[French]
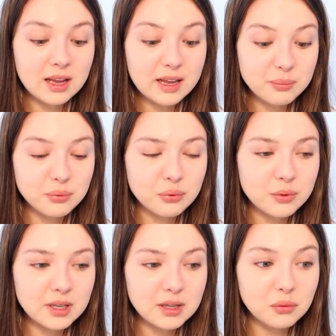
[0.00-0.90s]
Et
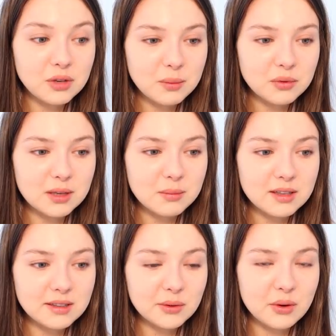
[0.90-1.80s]
puis, une abonnée
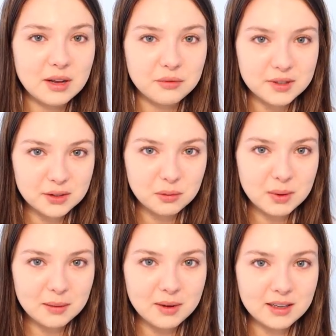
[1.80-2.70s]
m'a dit que la figue de
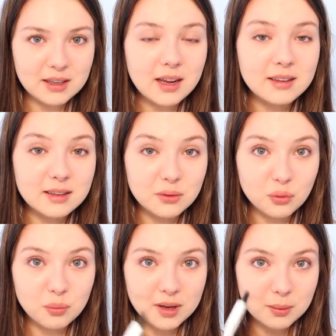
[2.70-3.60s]
Barbarie était
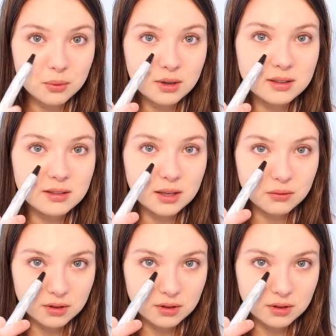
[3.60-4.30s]
super pour les cernes.